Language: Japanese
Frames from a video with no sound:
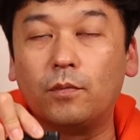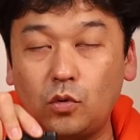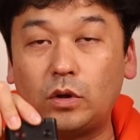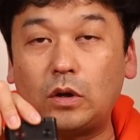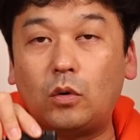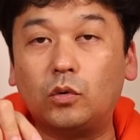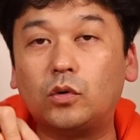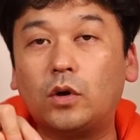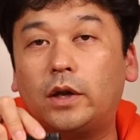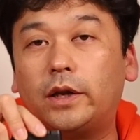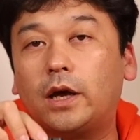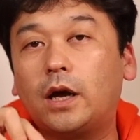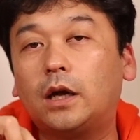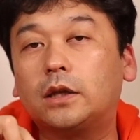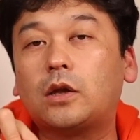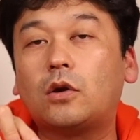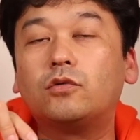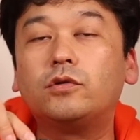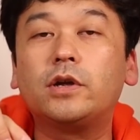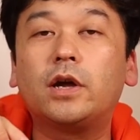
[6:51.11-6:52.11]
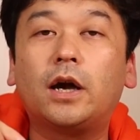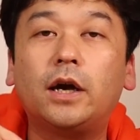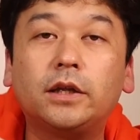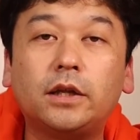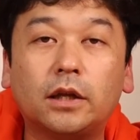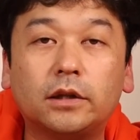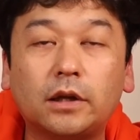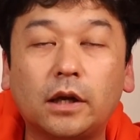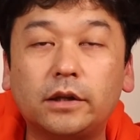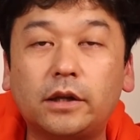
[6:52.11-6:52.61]
うようなことがねカタログに書い
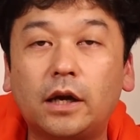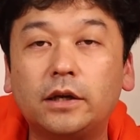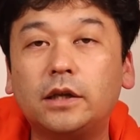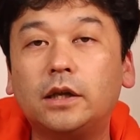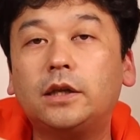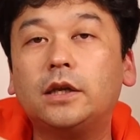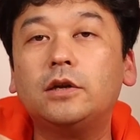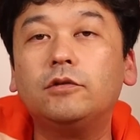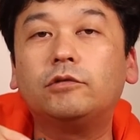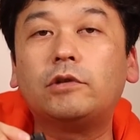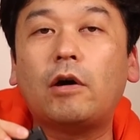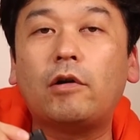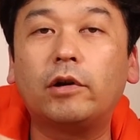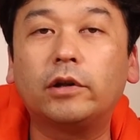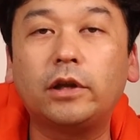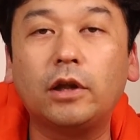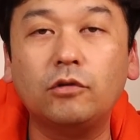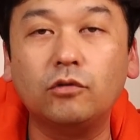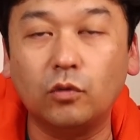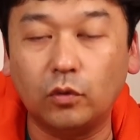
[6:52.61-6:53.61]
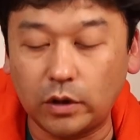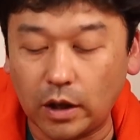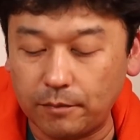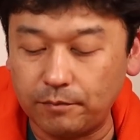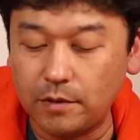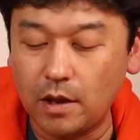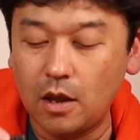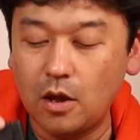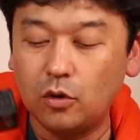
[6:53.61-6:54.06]
てあったり大々的に歌われているので